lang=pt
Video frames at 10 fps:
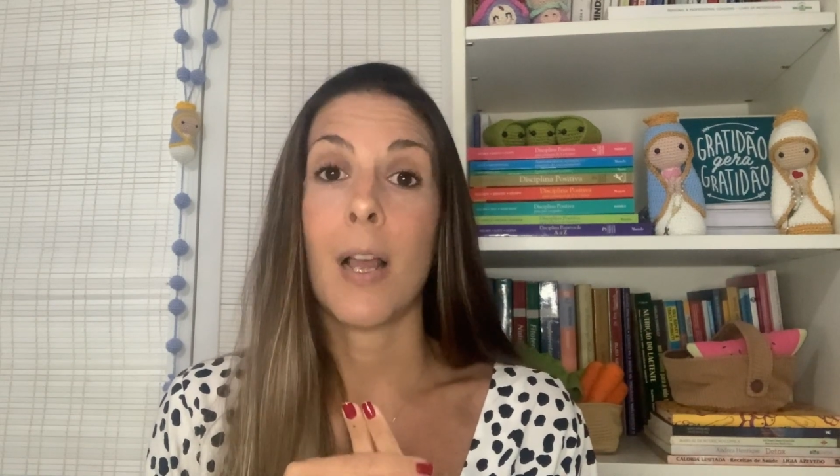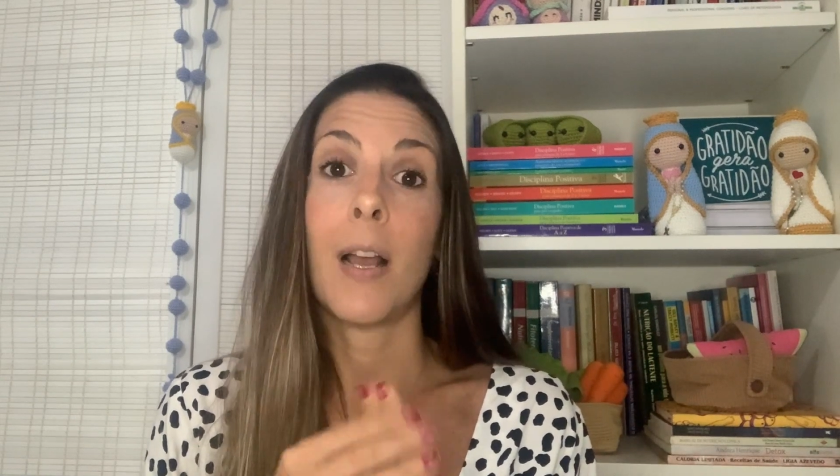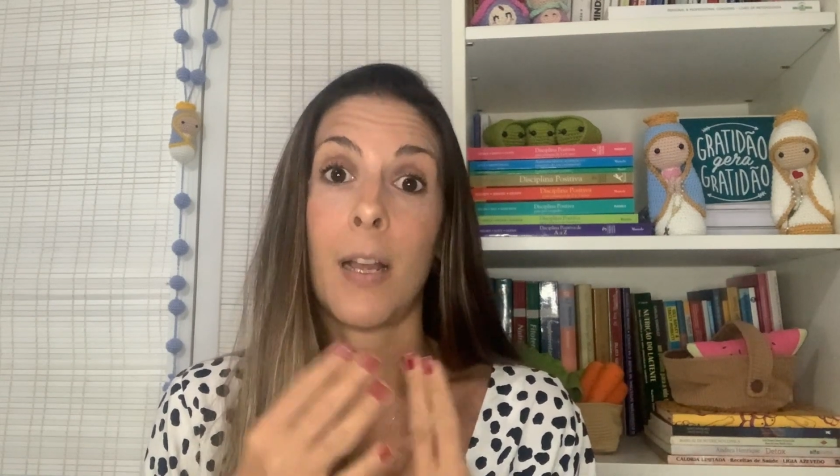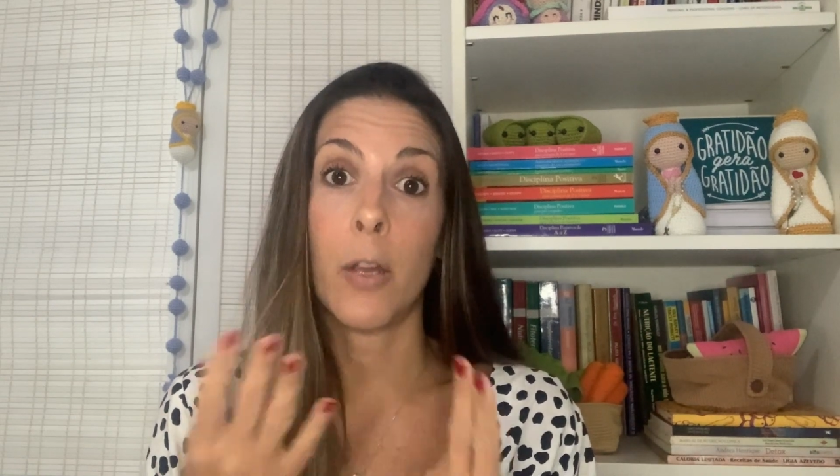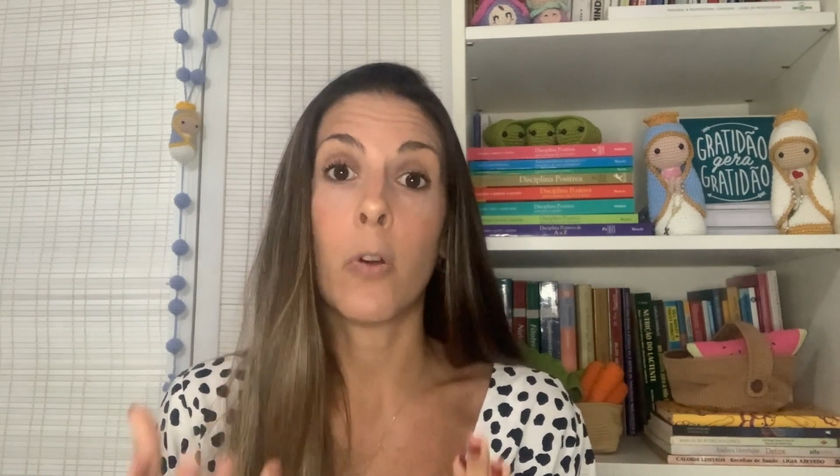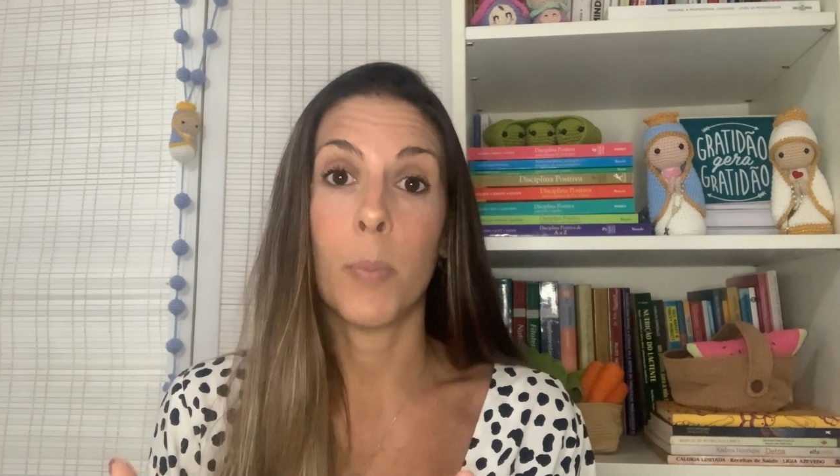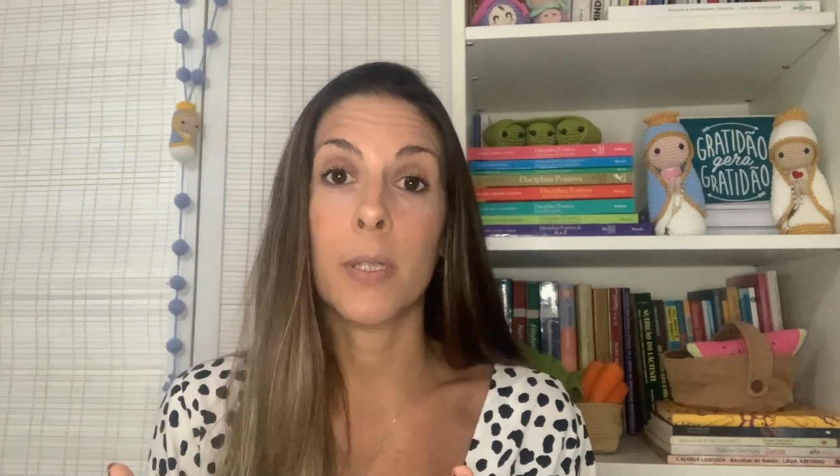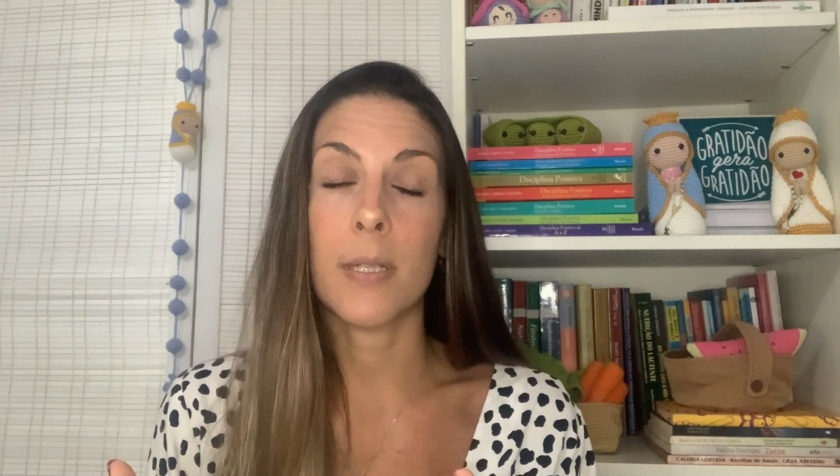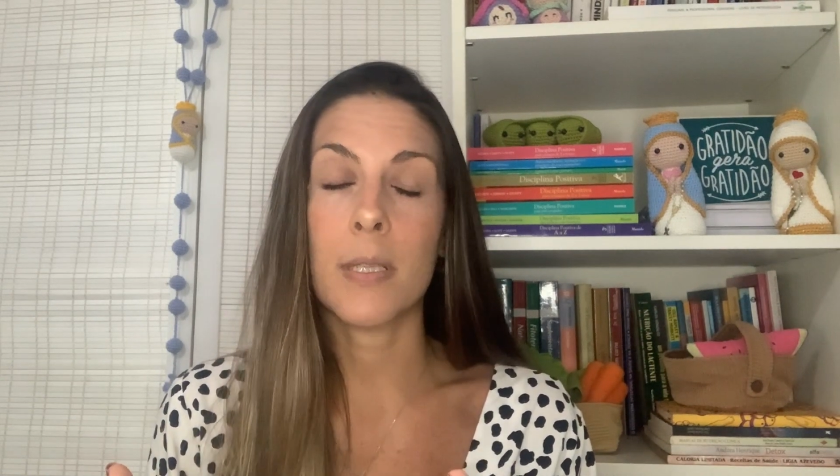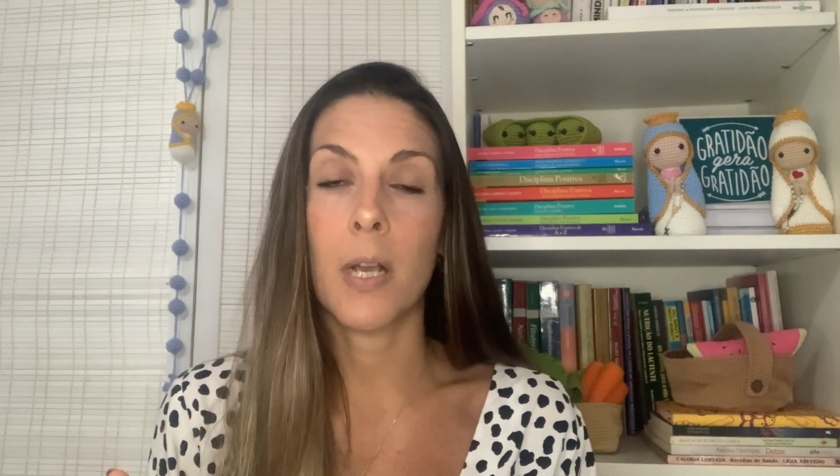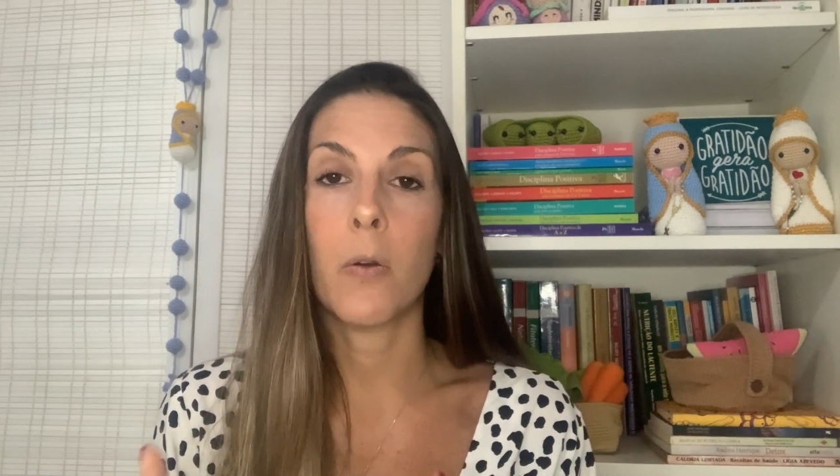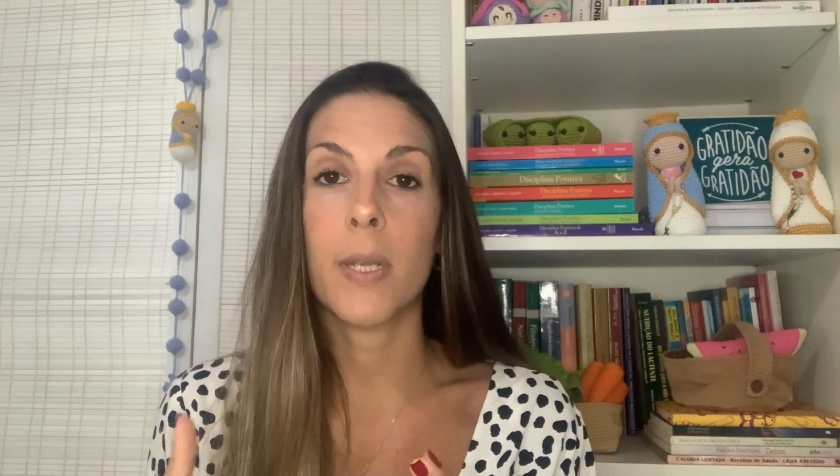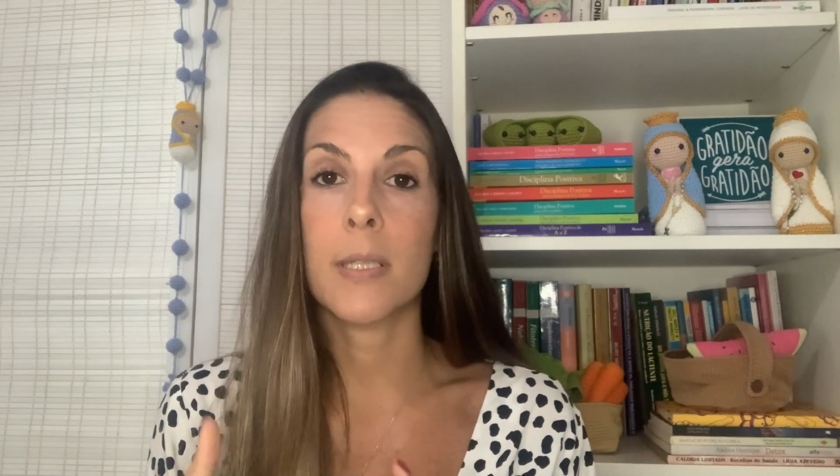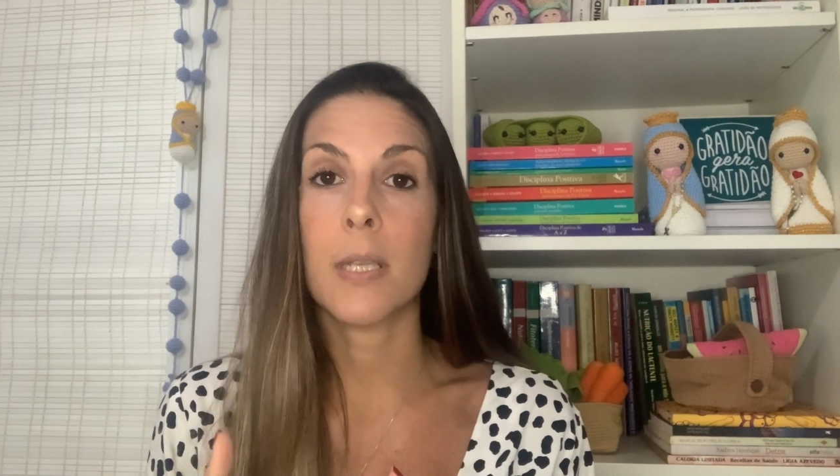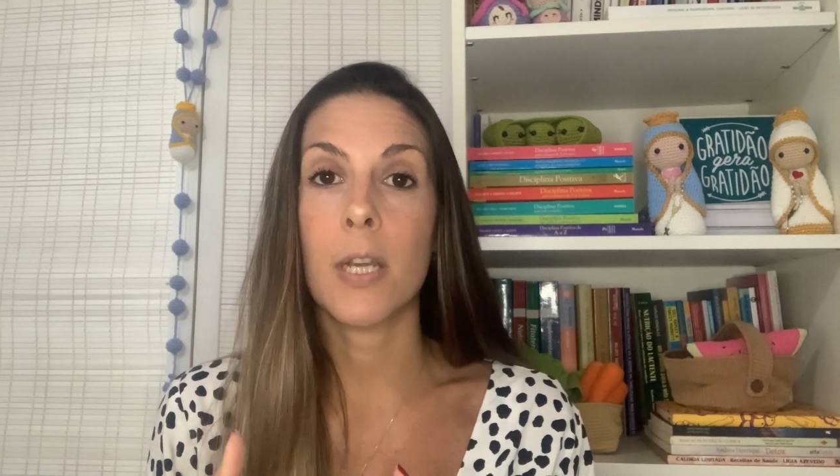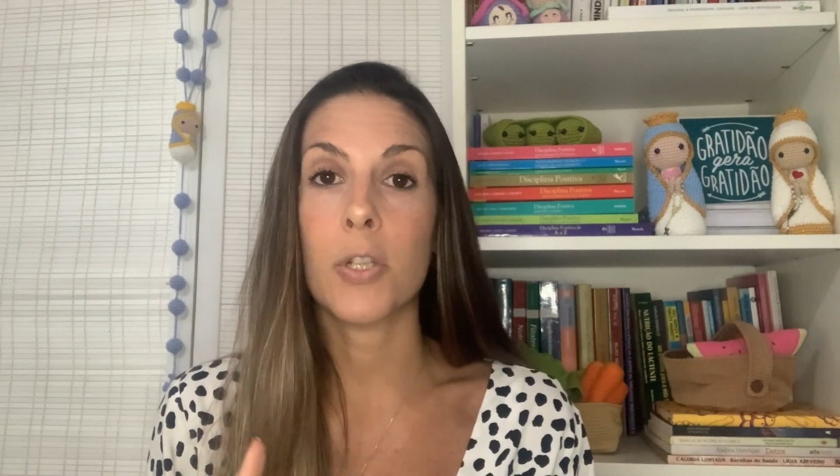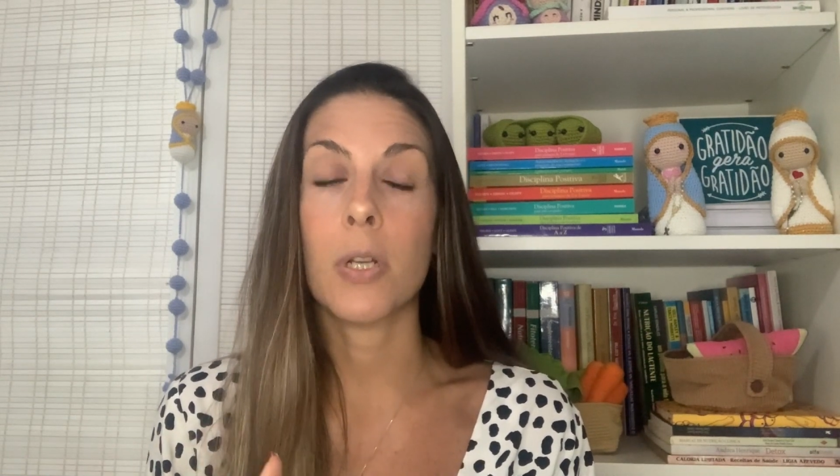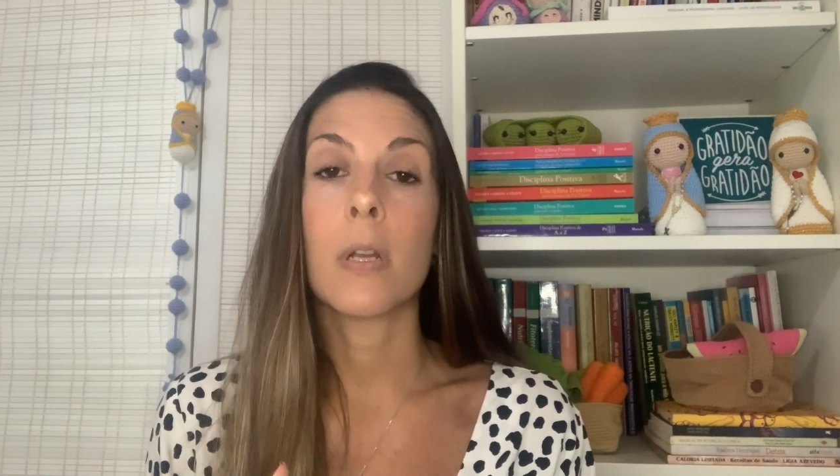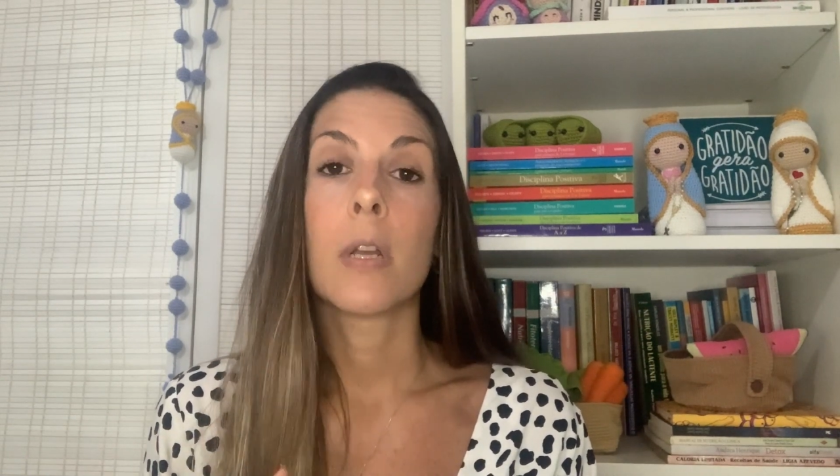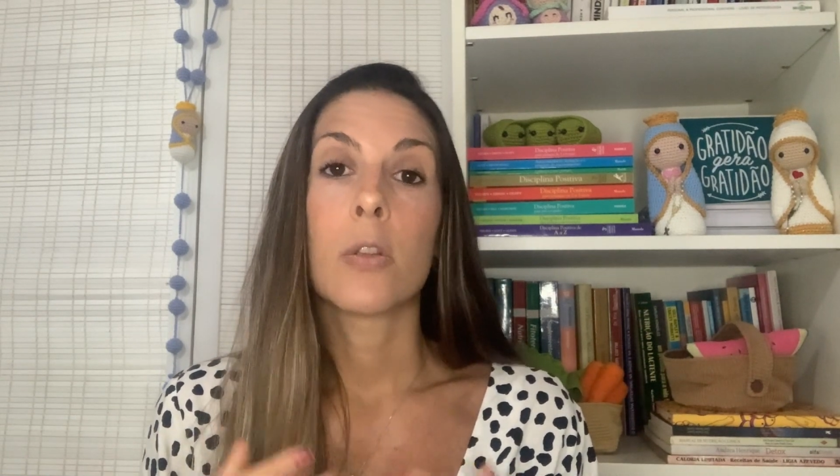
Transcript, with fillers: a recomendação é que seja